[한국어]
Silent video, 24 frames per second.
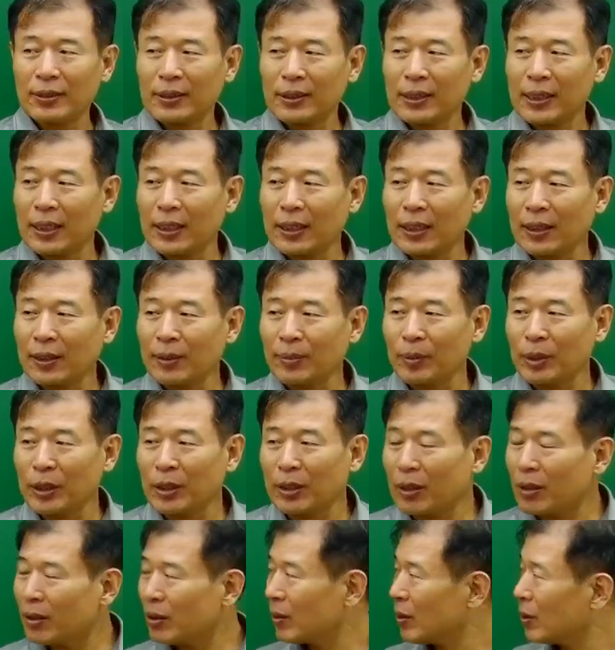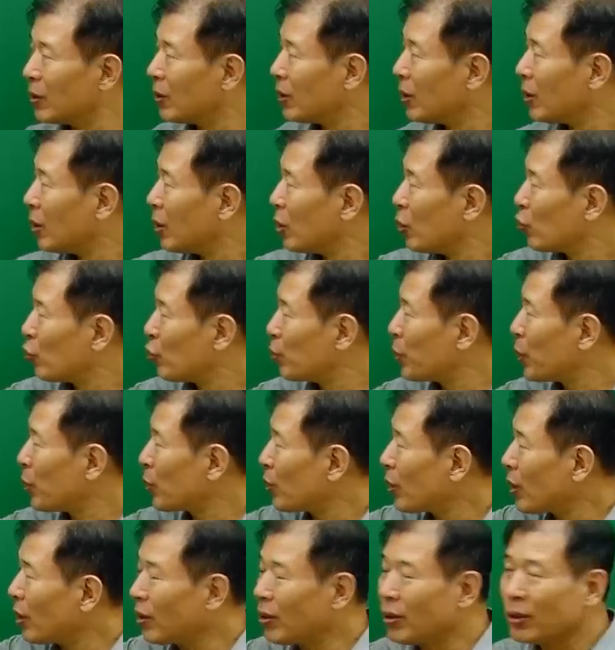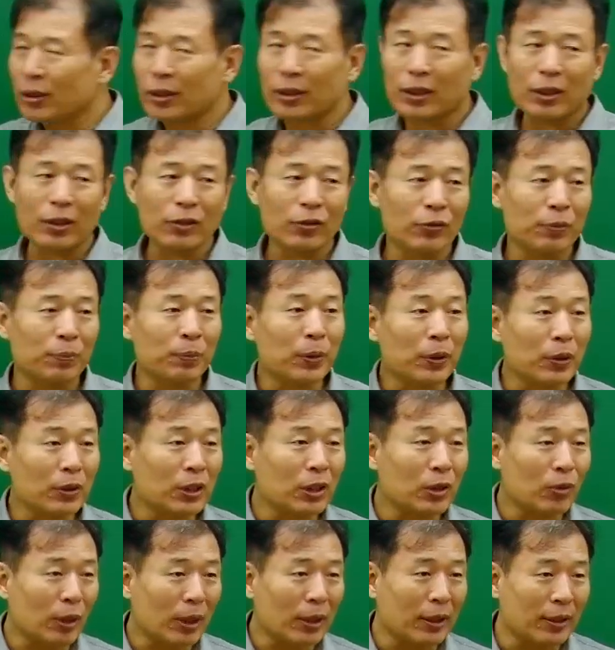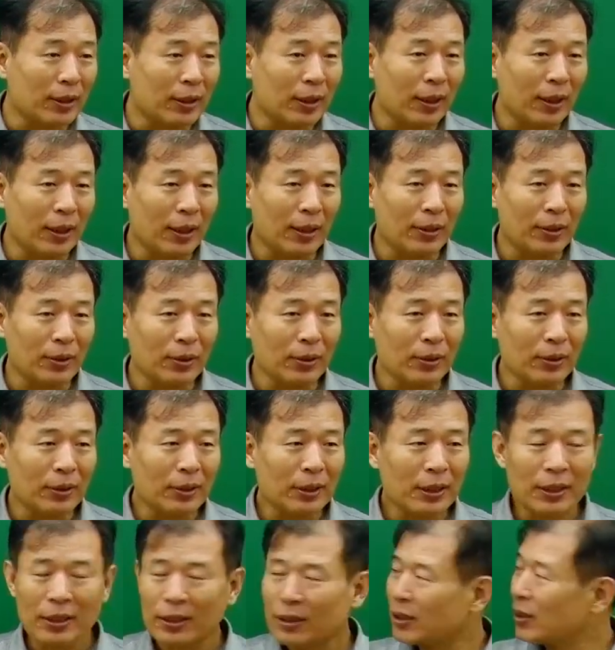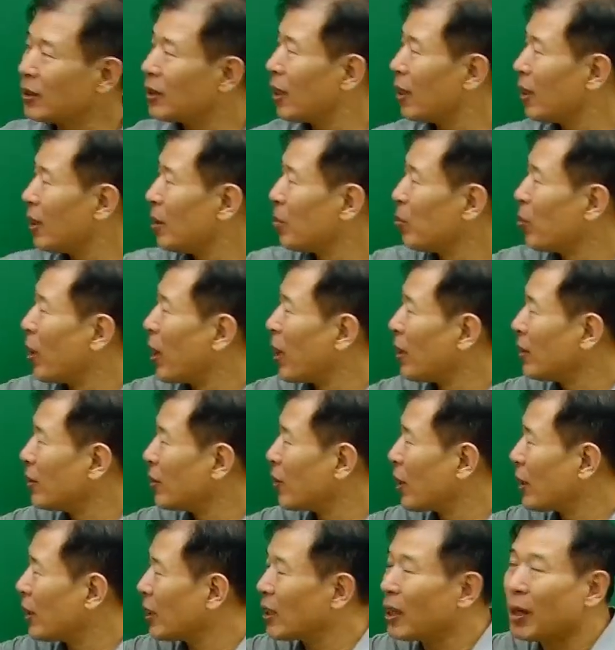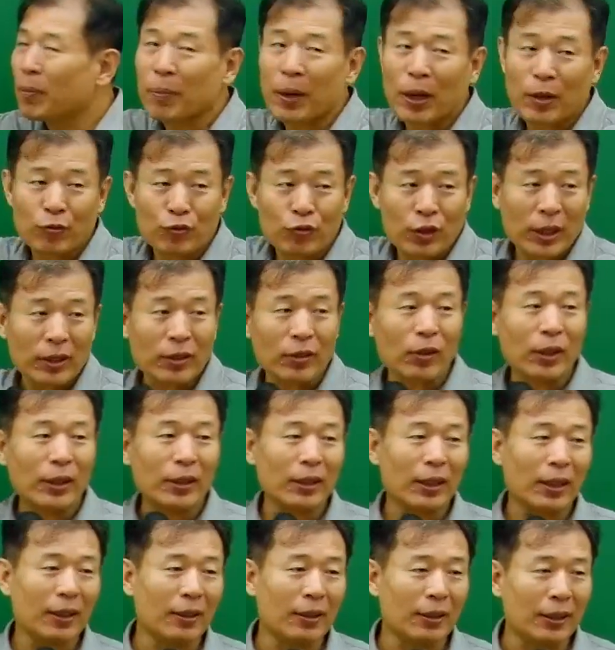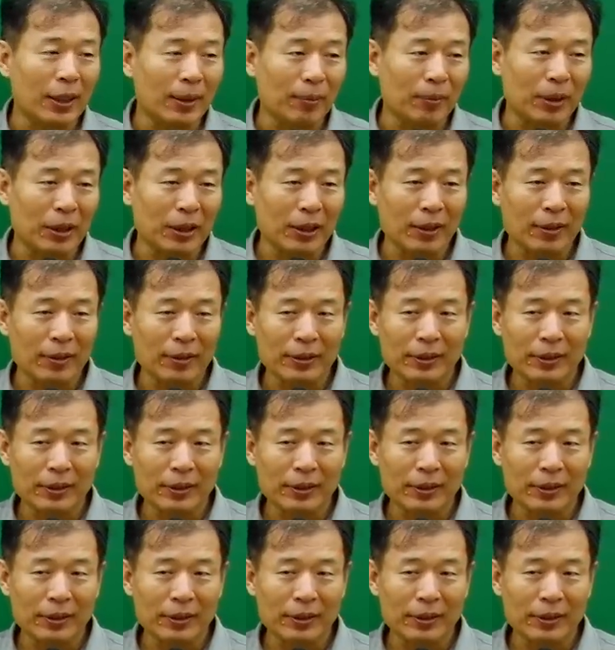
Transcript: 이해가 됐습니까? 수평으로 되어 있으니까 수평직관 이렇게 얘기하죠. 근데 뭐 하는 관이다? 배수하는 관이다. 이런 얘기입니다.